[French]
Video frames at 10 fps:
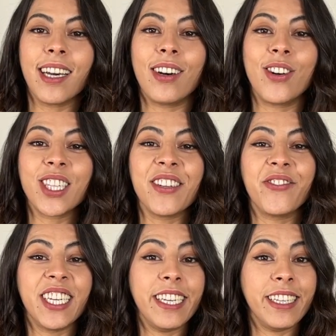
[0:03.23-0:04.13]
En
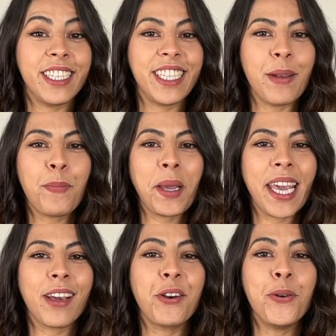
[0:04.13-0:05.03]
effet, j'ai
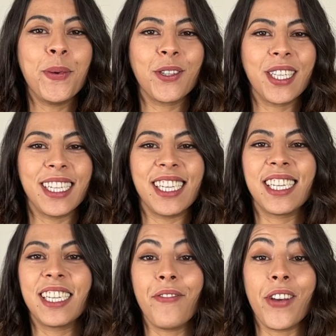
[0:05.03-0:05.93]
précommandé
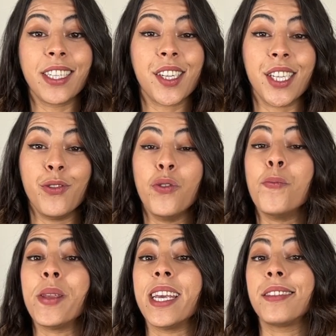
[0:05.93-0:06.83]
chez Panji une
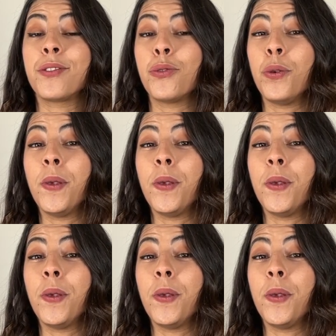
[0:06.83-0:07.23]
pièce